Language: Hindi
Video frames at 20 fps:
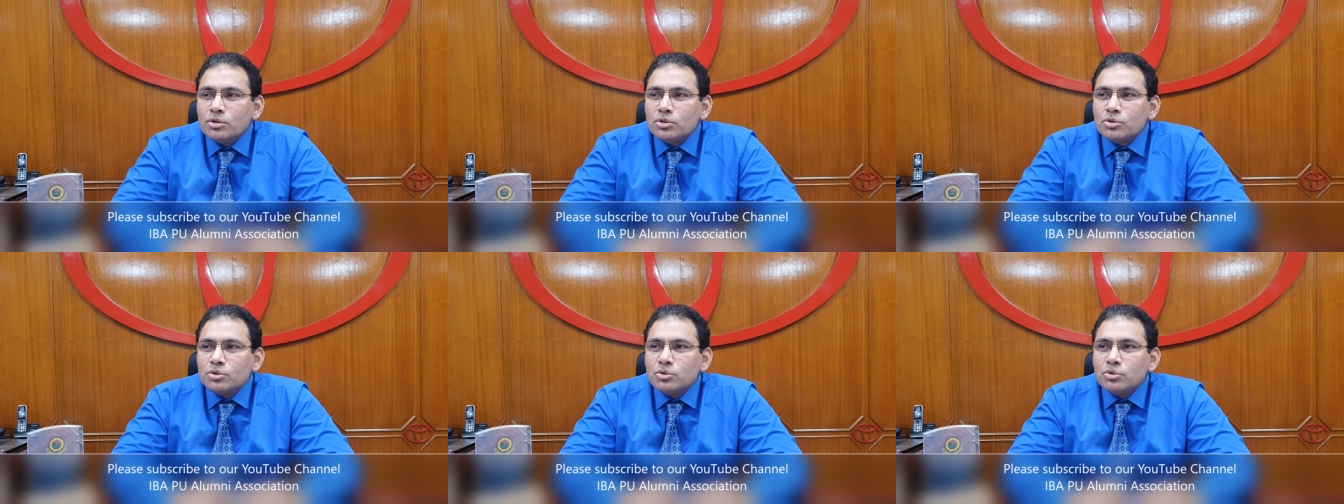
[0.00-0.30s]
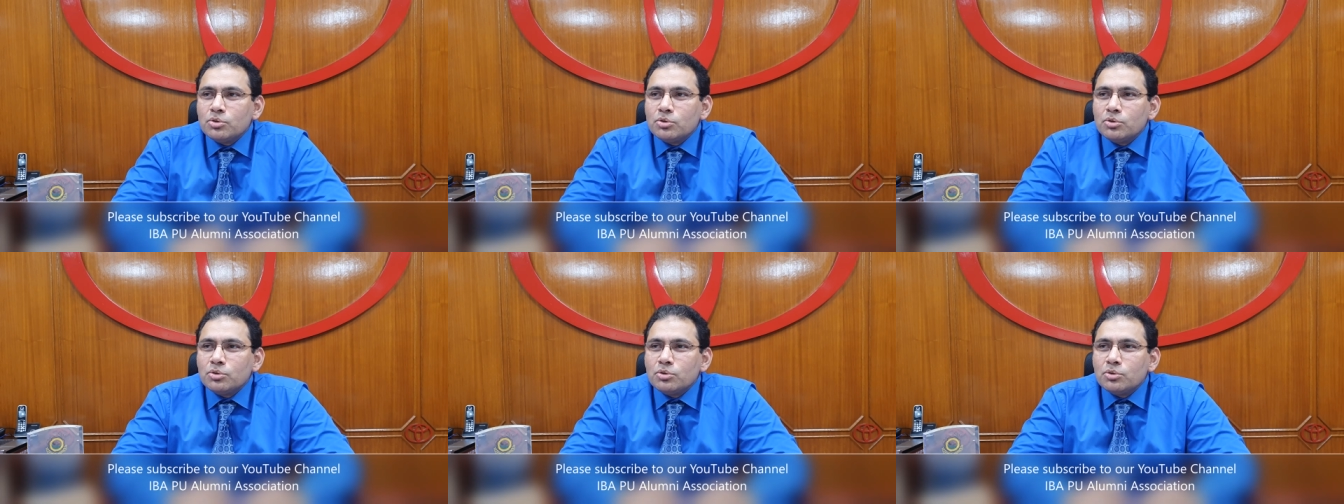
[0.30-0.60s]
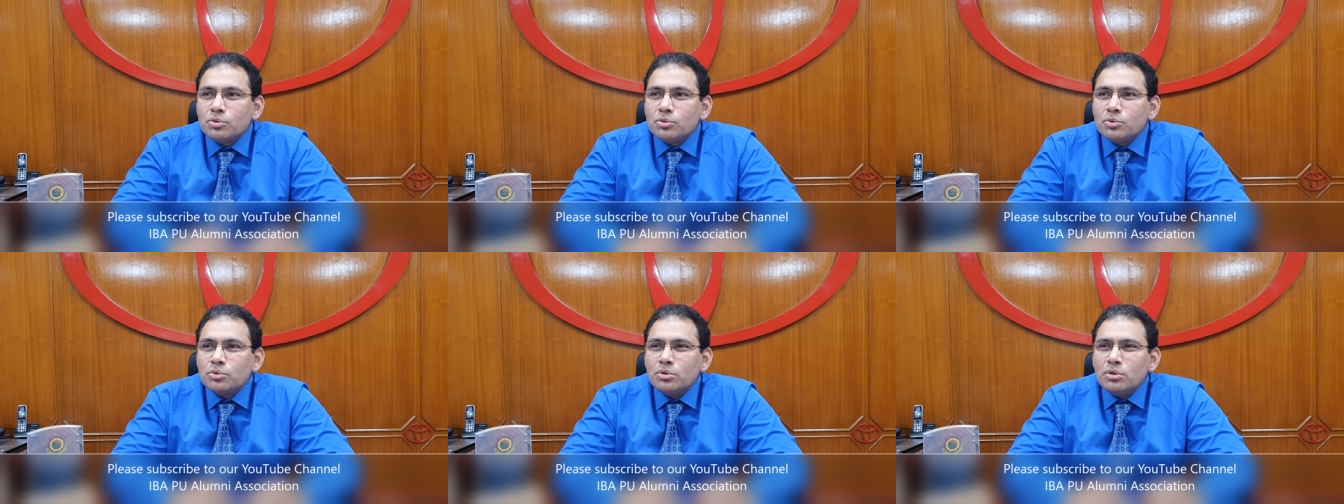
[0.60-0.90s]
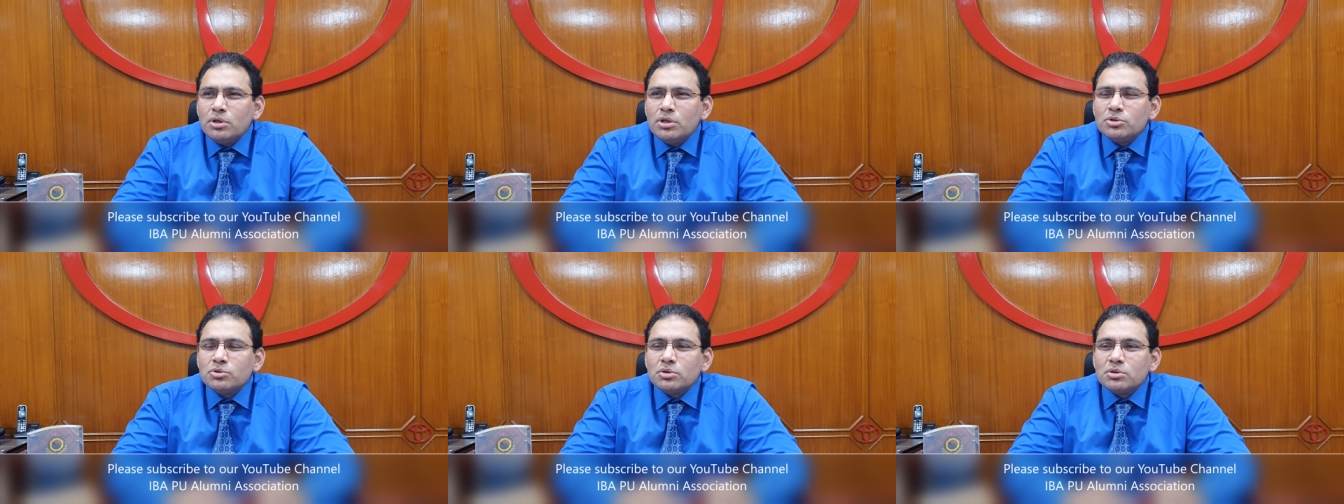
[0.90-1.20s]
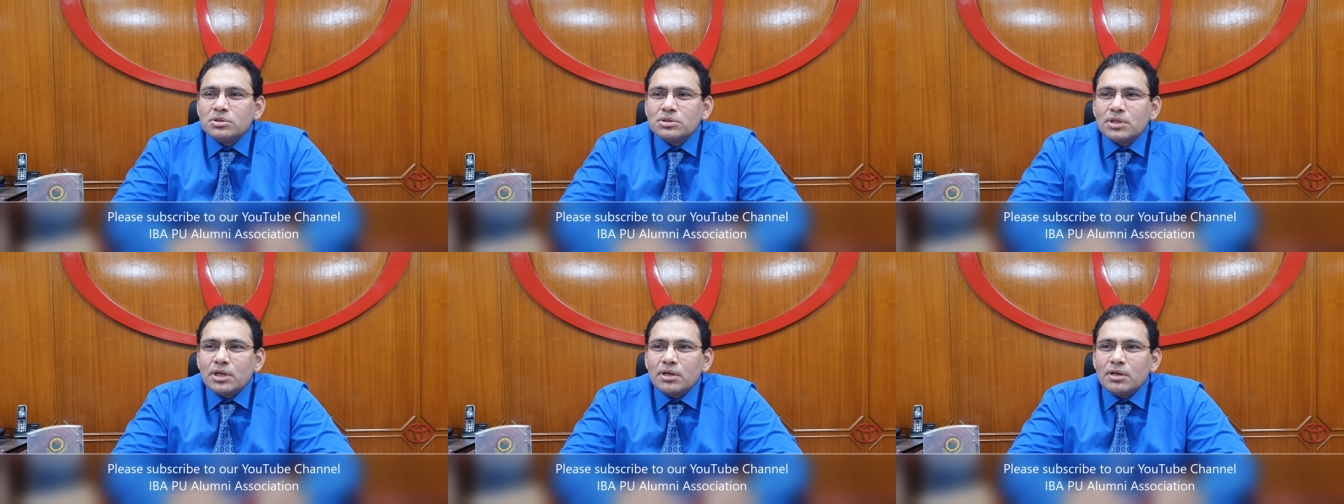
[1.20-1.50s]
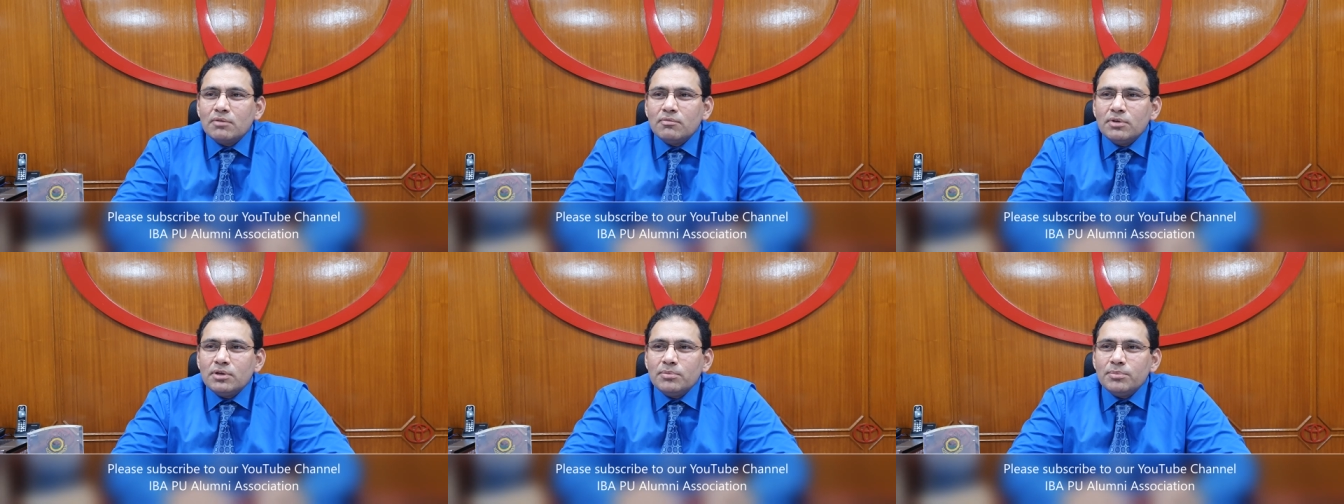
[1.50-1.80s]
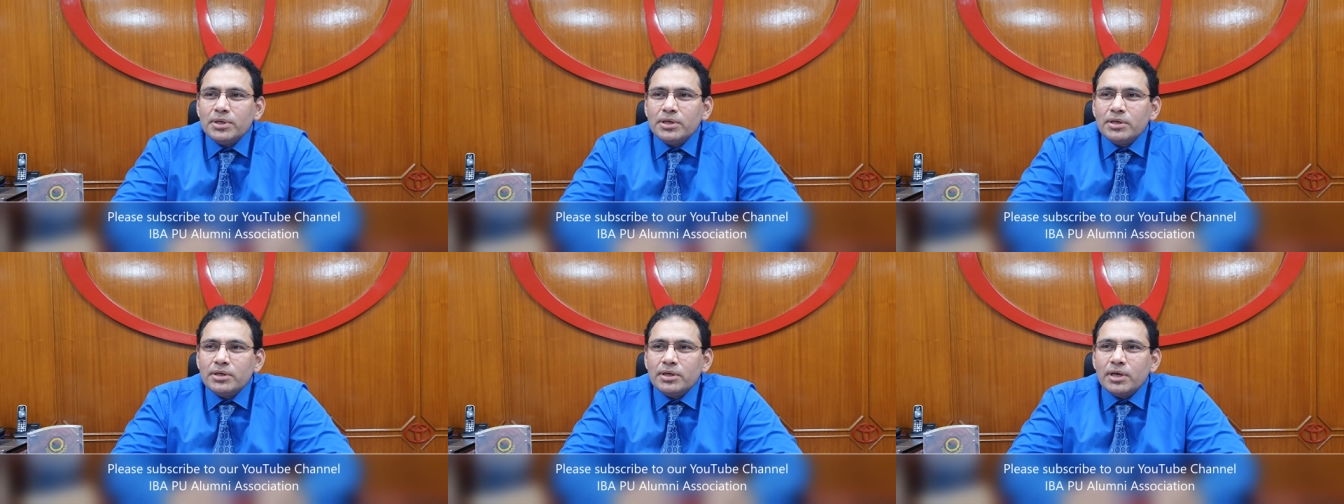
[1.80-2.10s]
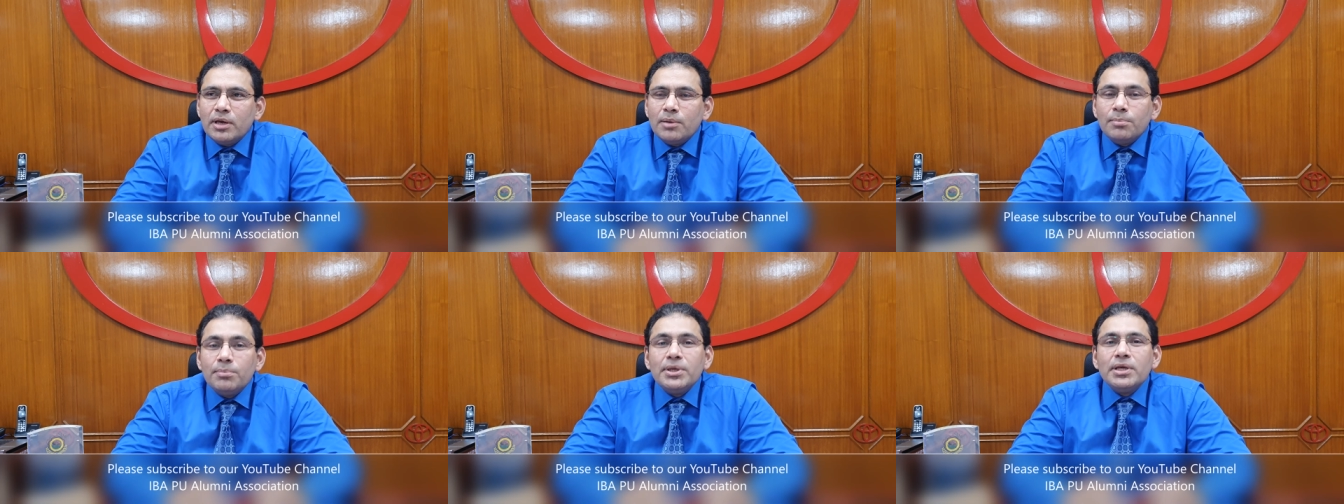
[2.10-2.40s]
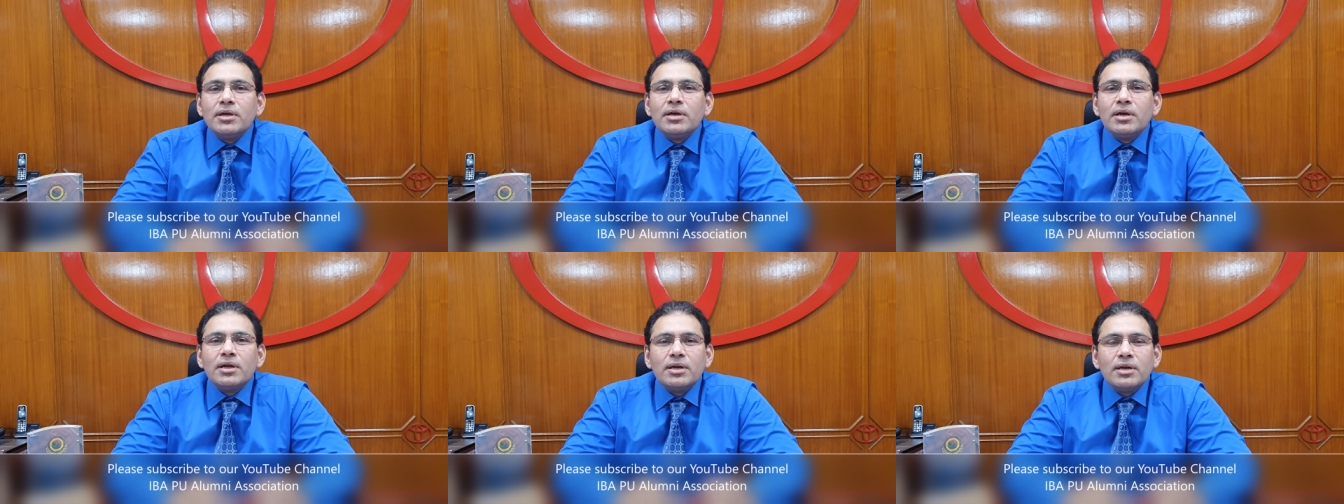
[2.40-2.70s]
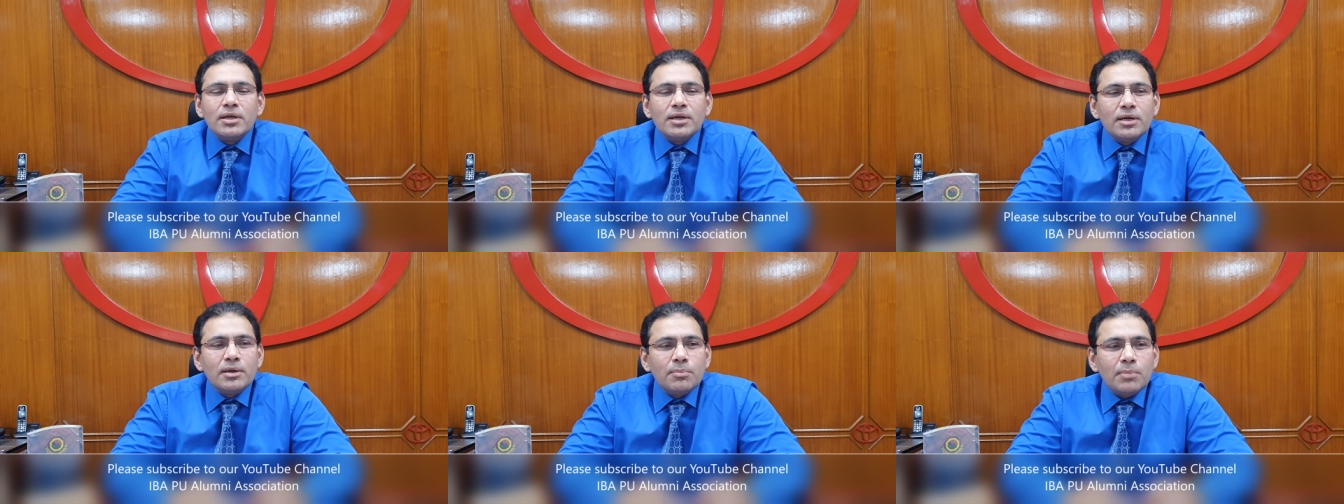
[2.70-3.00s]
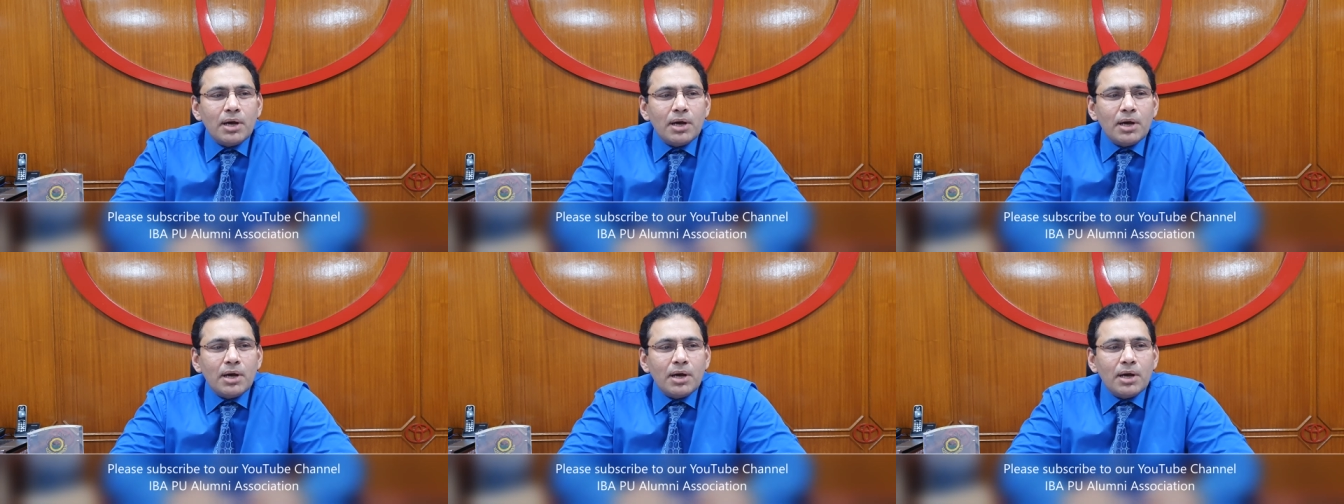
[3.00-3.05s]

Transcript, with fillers: तो उन्नीस में एम बी ए करने के